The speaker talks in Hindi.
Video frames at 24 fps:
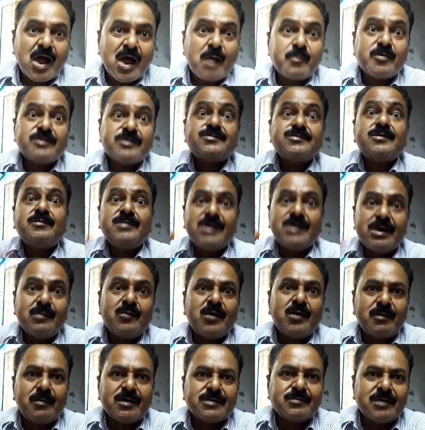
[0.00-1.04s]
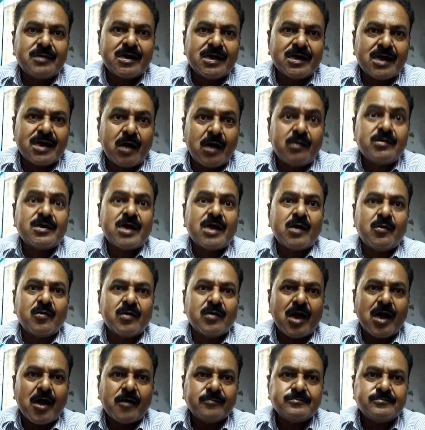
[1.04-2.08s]
आपस में मेल मोहब्बत बढ़ेगा और क्या
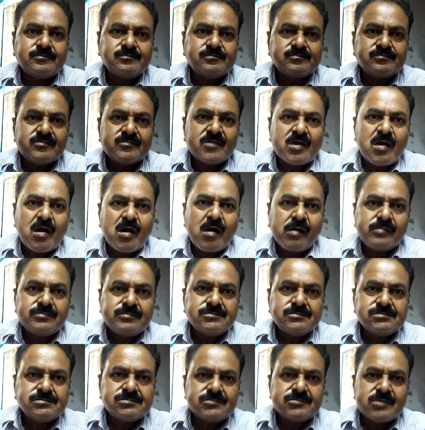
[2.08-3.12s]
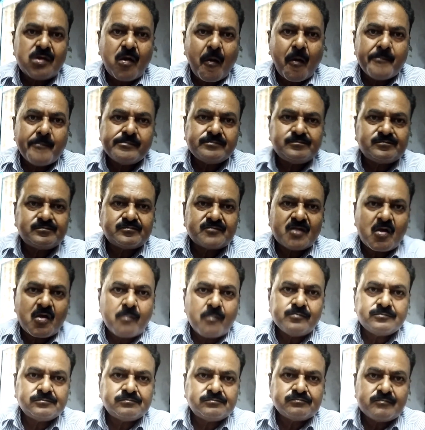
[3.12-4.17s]
होगा हाँ, ये जो
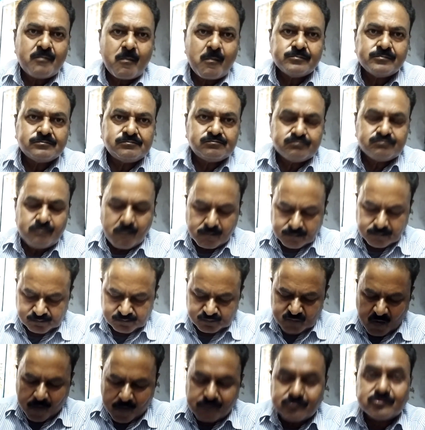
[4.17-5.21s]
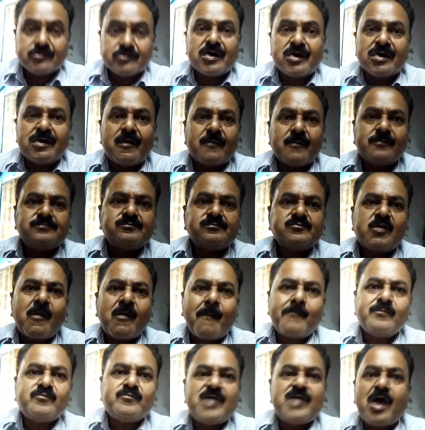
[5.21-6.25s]
राजनीति कर रहा है लोग तो समुदायों में
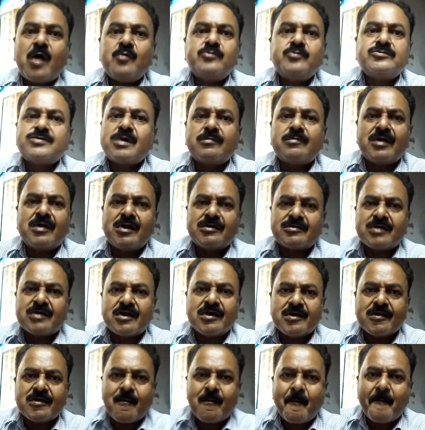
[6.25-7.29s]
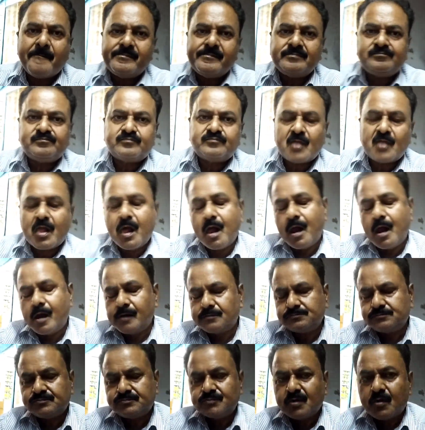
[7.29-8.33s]
बांट कर सब गलत है गलत है हाँ।
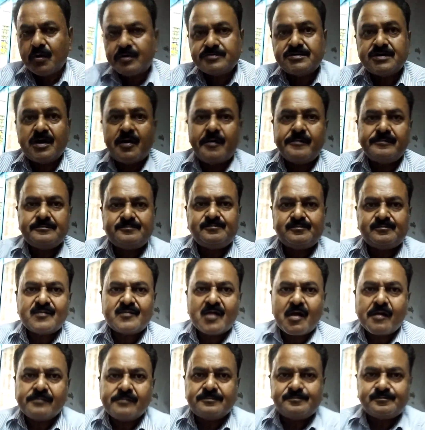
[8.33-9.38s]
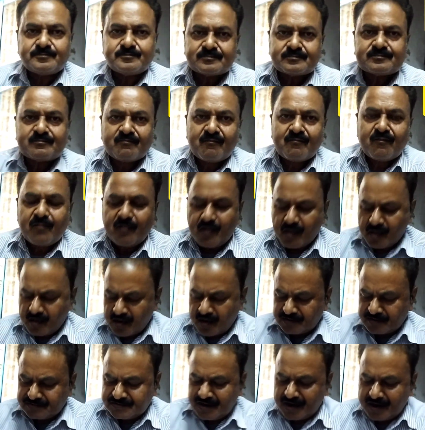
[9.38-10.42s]
कहीं ना कहीं सभी लोग एक
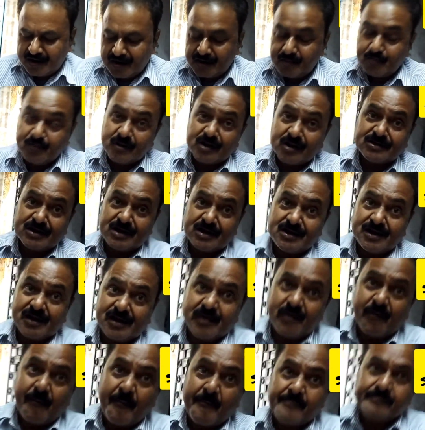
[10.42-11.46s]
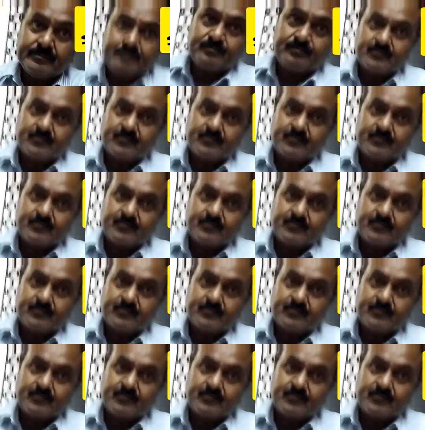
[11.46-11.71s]
हैं ऐसा नहीं होना चाहिए मैंने इस